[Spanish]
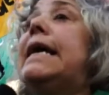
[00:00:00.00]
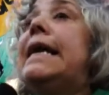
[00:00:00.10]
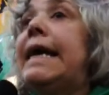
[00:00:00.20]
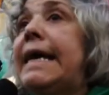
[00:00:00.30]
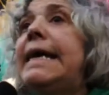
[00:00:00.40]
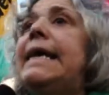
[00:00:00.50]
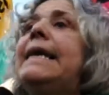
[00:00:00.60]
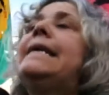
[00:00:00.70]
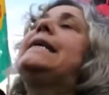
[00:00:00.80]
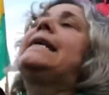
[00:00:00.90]

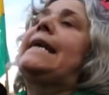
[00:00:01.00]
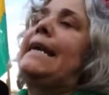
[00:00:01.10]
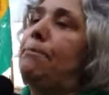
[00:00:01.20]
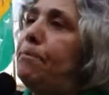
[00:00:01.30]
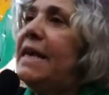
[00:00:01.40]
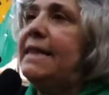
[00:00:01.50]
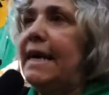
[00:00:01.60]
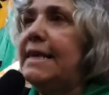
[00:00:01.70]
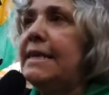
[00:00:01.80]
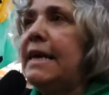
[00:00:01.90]
legilen y que
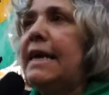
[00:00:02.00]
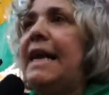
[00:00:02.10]
respeten